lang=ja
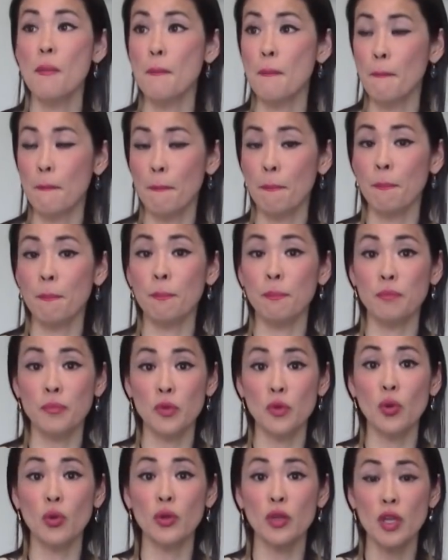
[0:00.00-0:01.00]
うん、
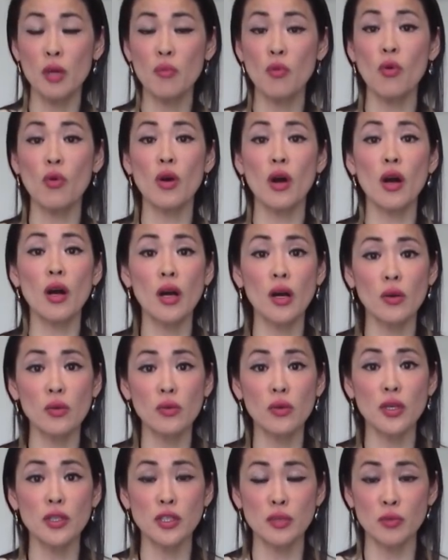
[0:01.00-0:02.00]
とても
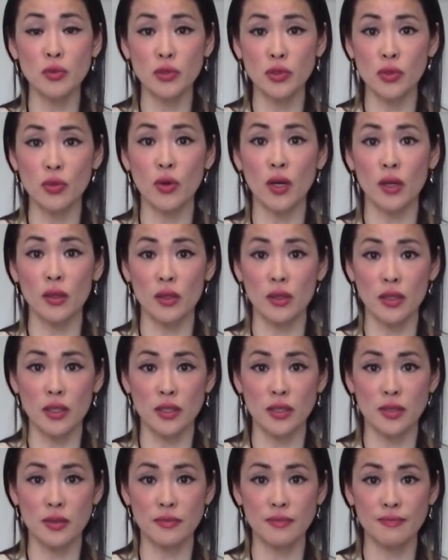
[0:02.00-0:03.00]
カカオの味も強かった
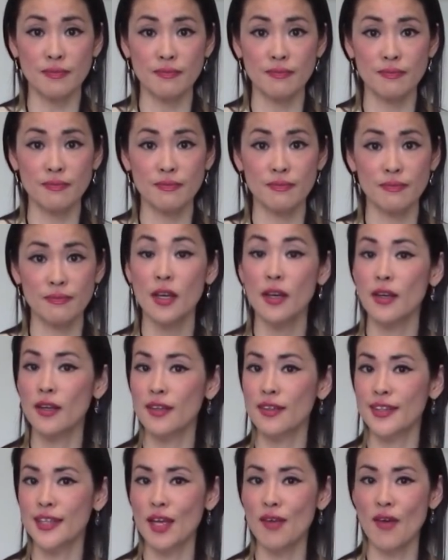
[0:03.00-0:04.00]
です。
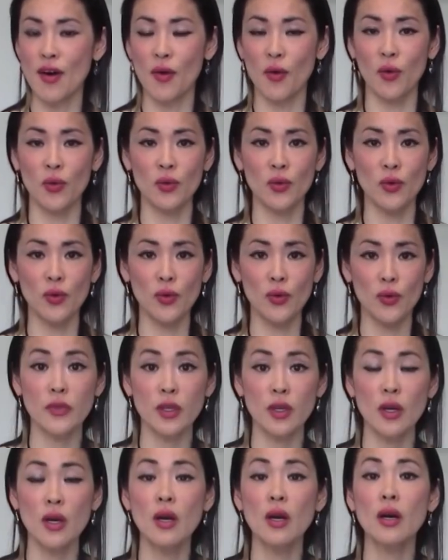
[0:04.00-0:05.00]
ではこの
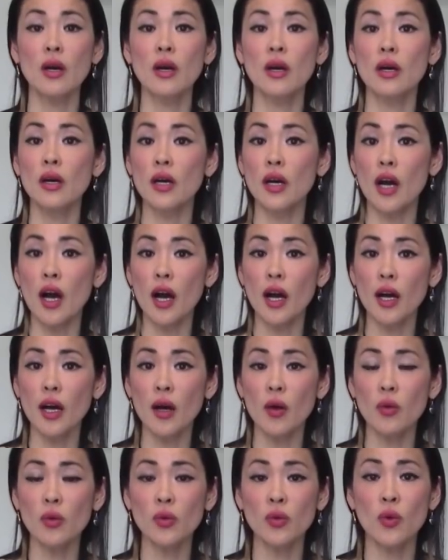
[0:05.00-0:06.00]

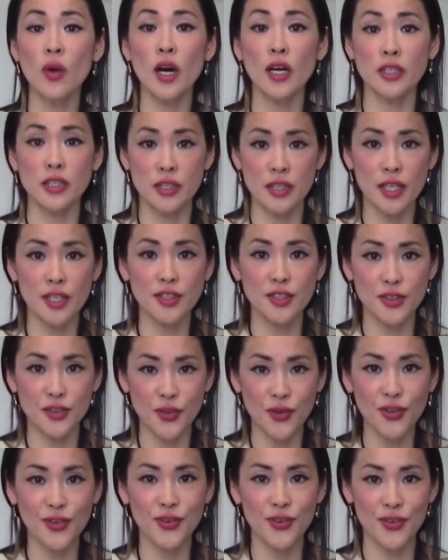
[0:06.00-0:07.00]
カカオの味が
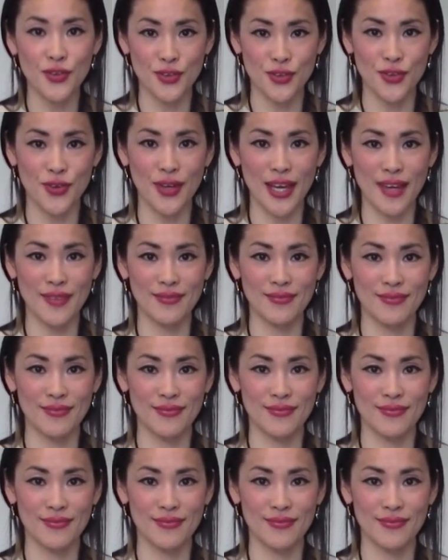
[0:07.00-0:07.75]
強いという表現、